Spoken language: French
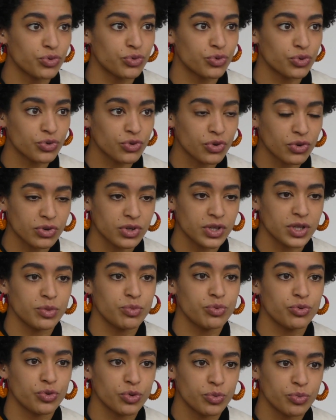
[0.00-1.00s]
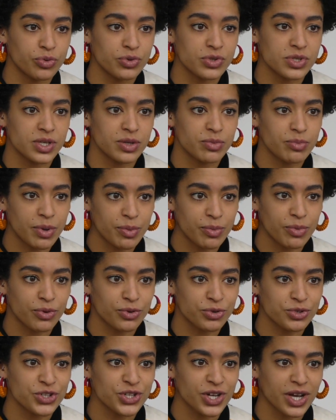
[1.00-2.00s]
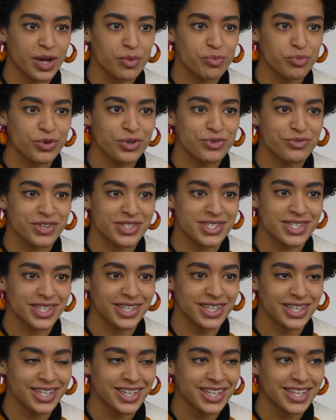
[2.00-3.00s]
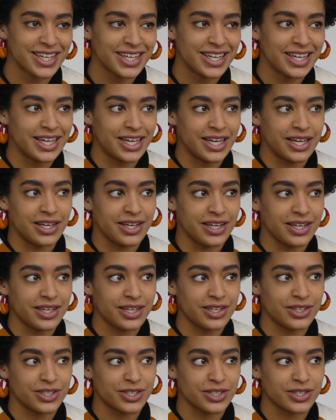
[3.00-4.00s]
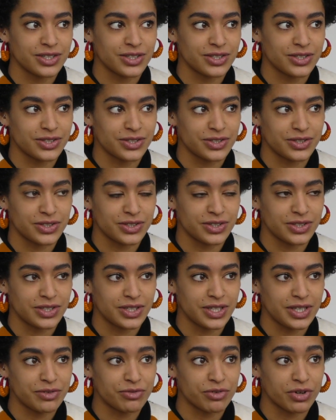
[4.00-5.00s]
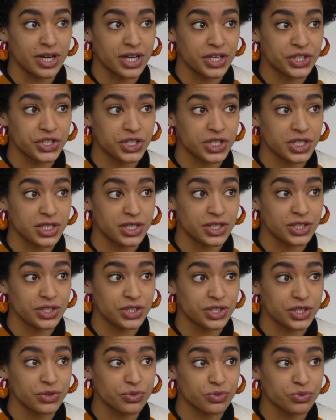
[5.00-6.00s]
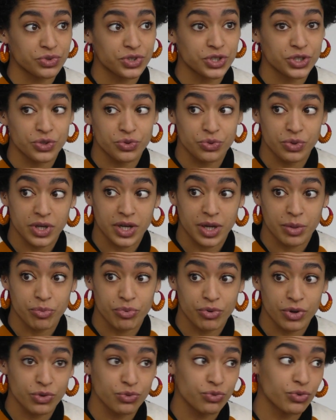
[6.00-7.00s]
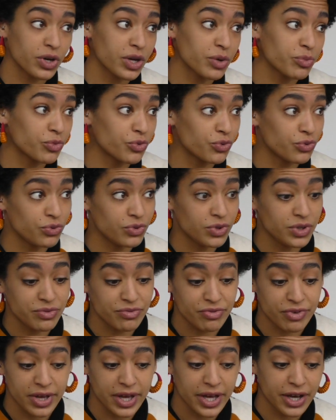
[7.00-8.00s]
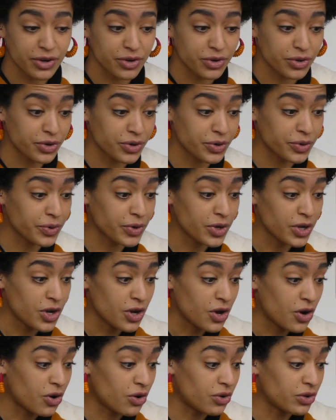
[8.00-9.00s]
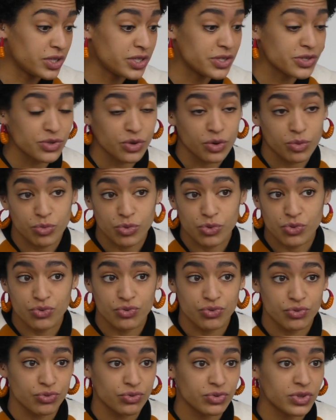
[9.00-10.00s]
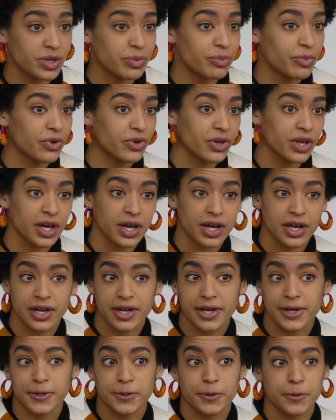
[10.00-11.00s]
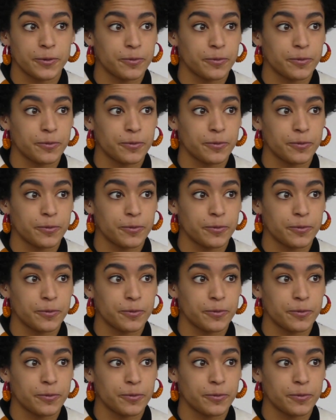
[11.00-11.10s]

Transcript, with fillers: plutôt tranquille, plutôt posée, même euh, je dirais un peu effacée. Et, euh, voilà, j'ai continué un peu à nourrir mon univers euh, en lisant beaucoup des mangas.